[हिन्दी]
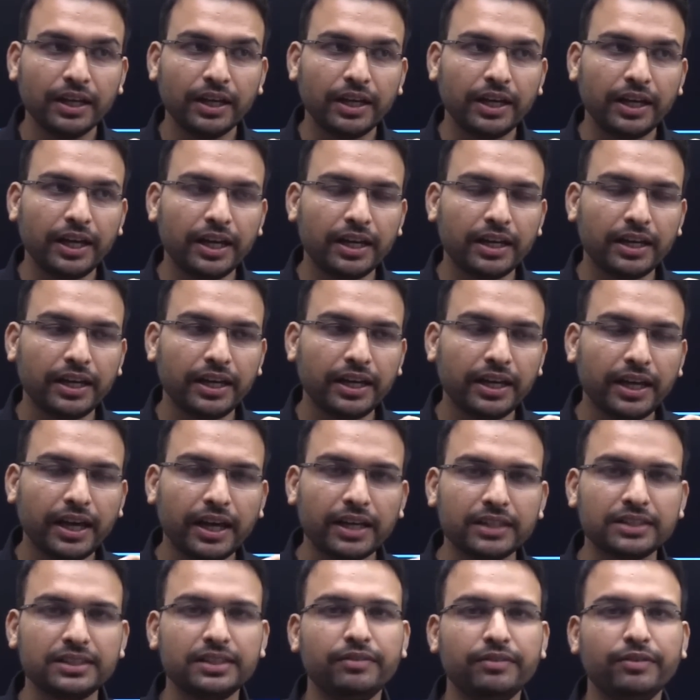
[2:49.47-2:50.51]
एक एक
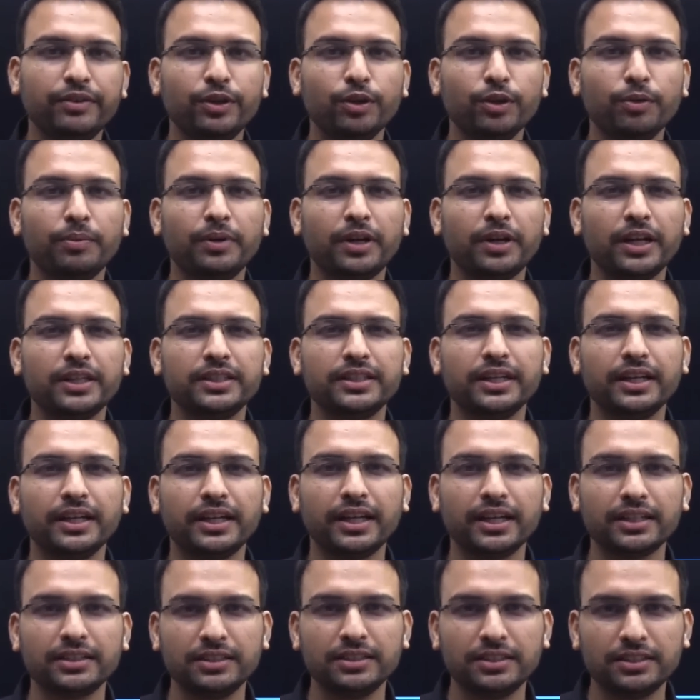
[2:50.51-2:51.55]
ऐसी वीडियो बनाई जाए एक
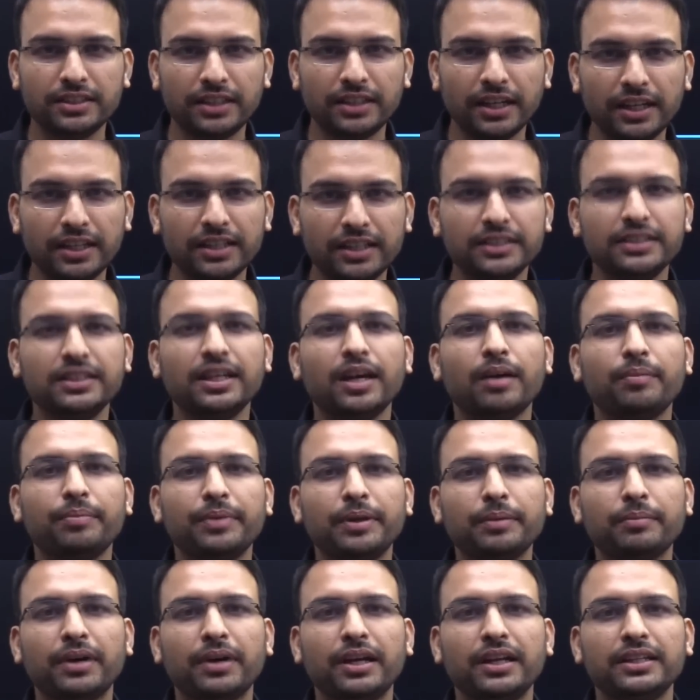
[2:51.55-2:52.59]
ऐसी स्ट्रेटजी आप ये
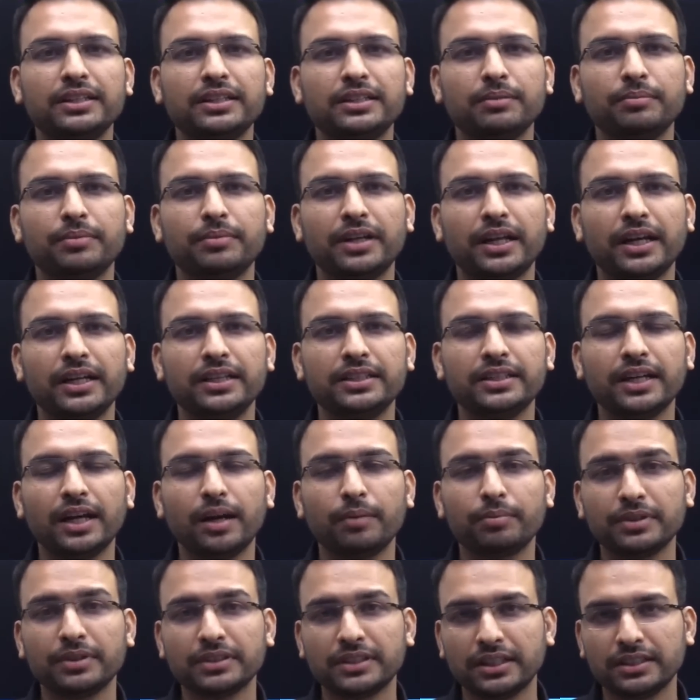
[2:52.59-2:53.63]
मान लीजिए बनाई जाए
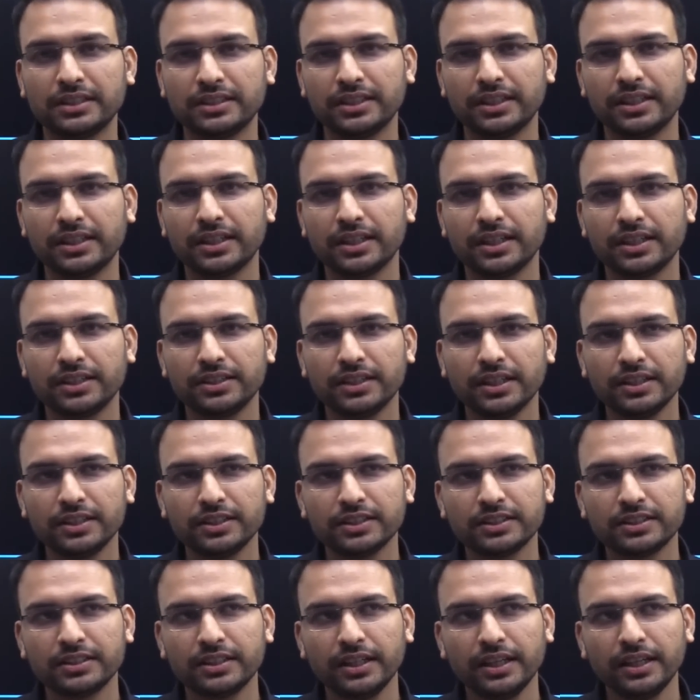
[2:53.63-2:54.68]
आपके साथ शेयर करी जाए
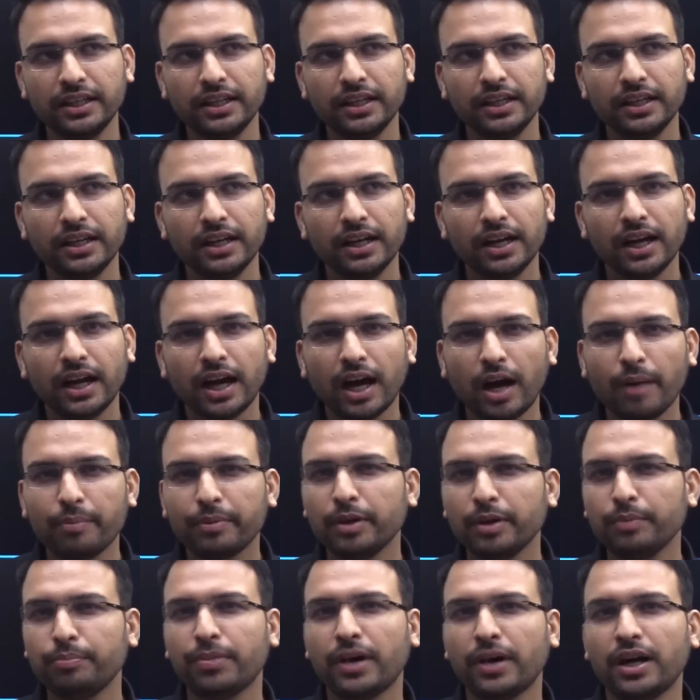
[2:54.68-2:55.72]
जिससे
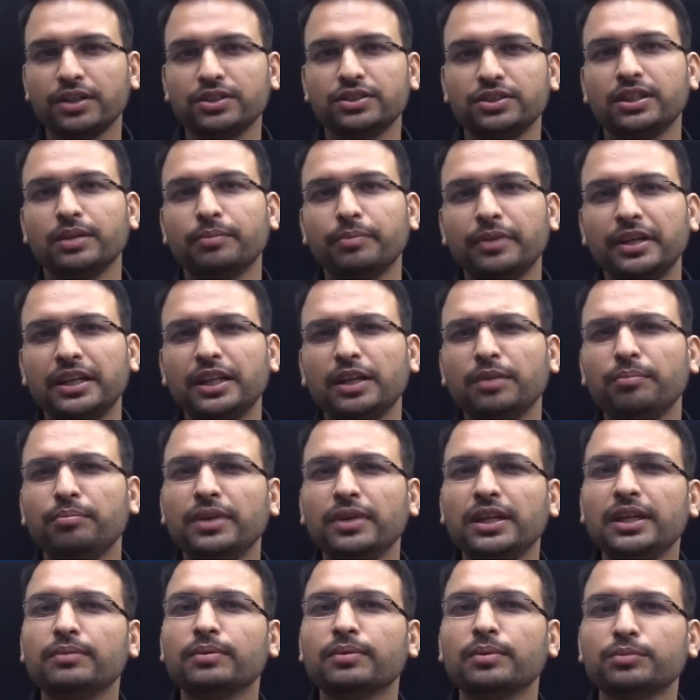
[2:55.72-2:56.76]
आपके पाँच छः महीने
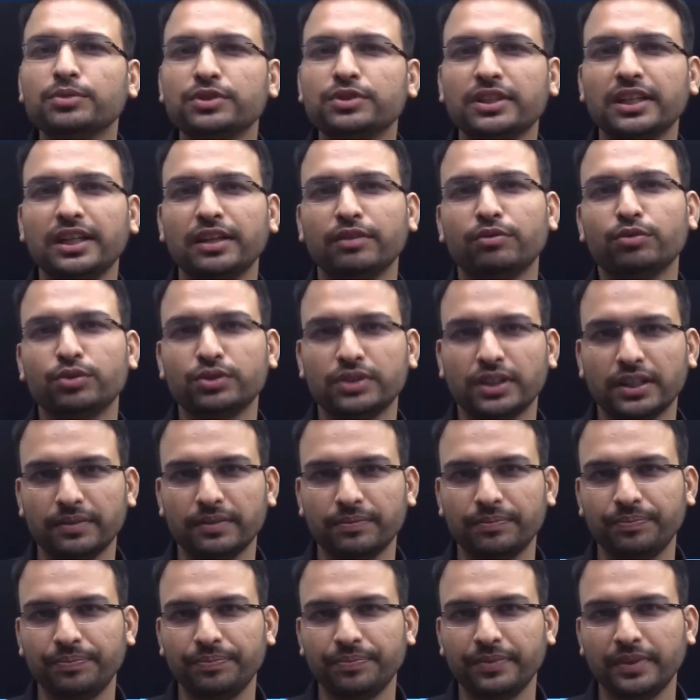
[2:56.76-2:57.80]
मिनिमम सेव हो जाएं
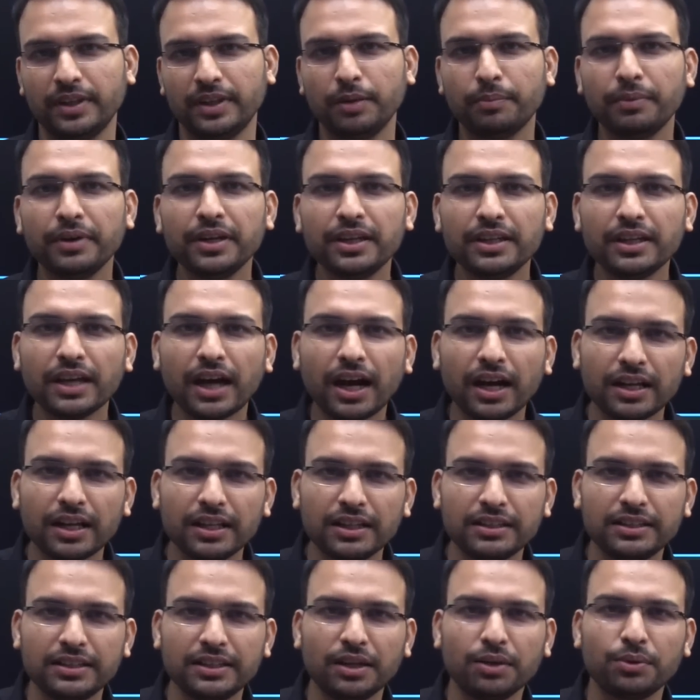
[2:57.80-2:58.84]
कि भाई क्या
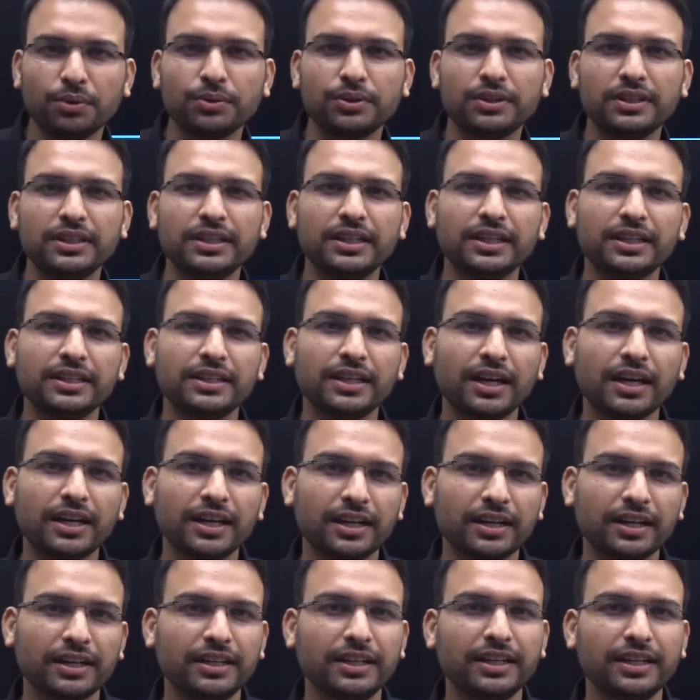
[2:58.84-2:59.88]
गलतियां होती हैं क्या
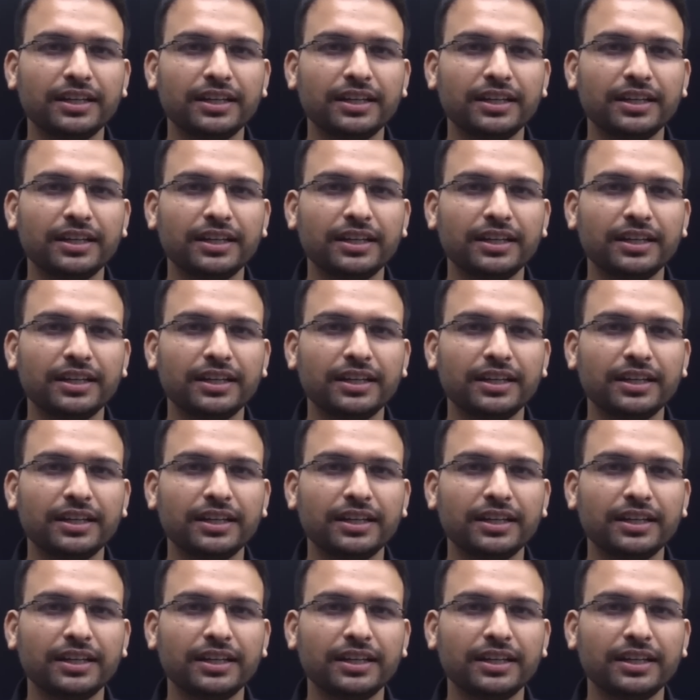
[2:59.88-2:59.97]
करनी है